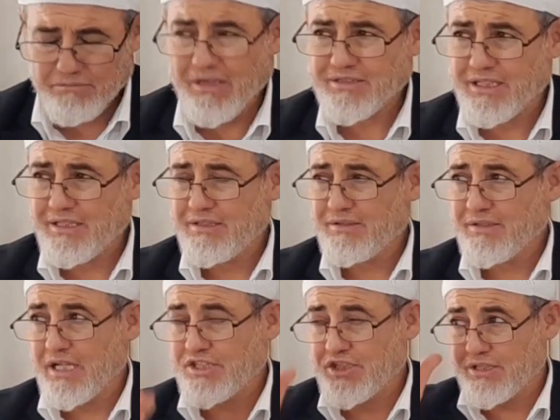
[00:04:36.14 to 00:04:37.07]
Bazen
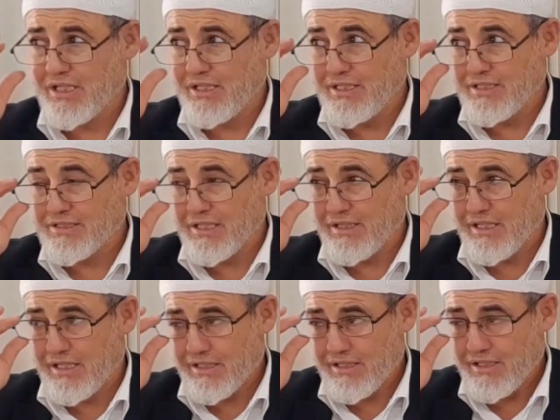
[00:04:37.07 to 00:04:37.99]
gerçekten
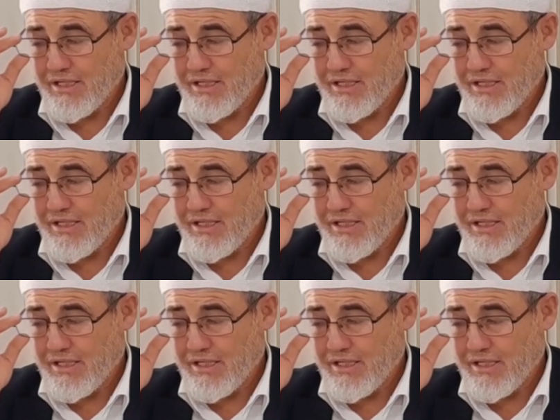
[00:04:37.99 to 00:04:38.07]
insanlar